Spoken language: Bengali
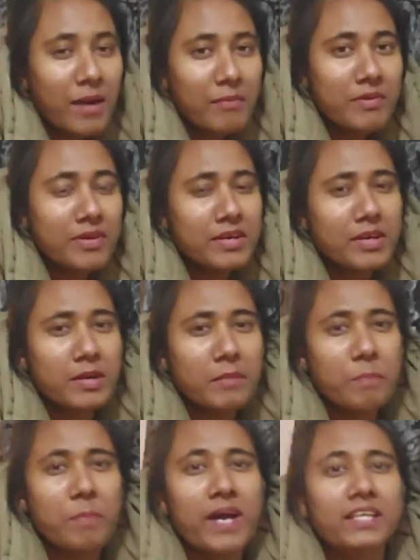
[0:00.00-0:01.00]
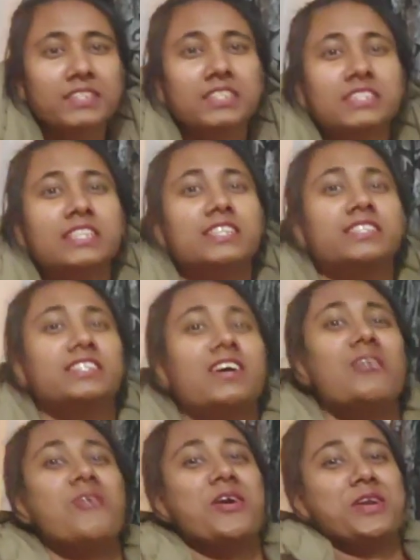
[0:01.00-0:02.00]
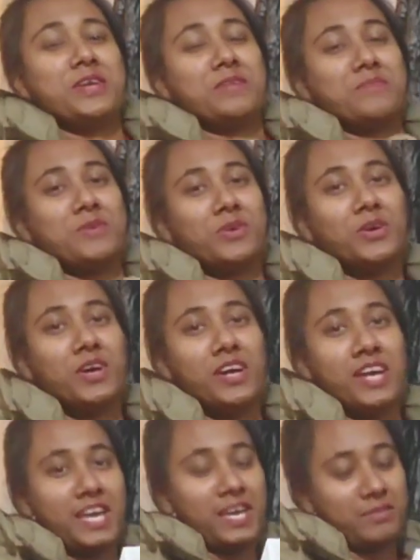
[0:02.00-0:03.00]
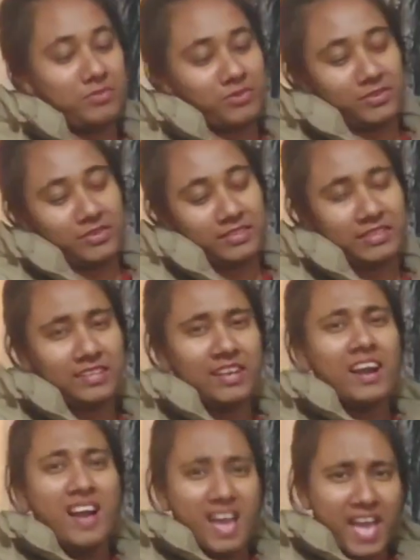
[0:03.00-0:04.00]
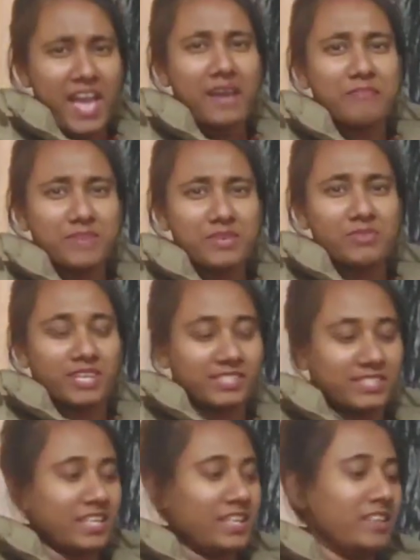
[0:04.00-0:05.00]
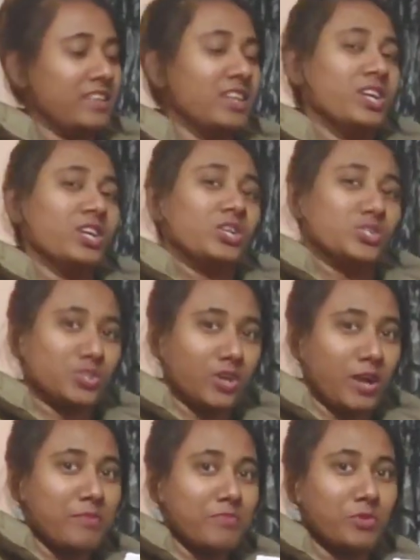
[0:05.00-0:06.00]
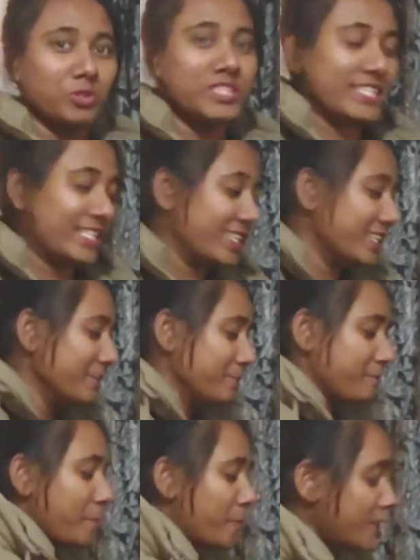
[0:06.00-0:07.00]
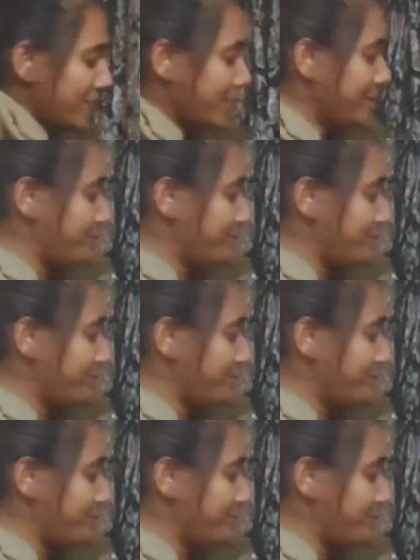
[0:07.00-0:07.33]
আমার পার্সেলটাও অনেক বড় এবং হ্যাভিও আছে সো আমি বলছি যে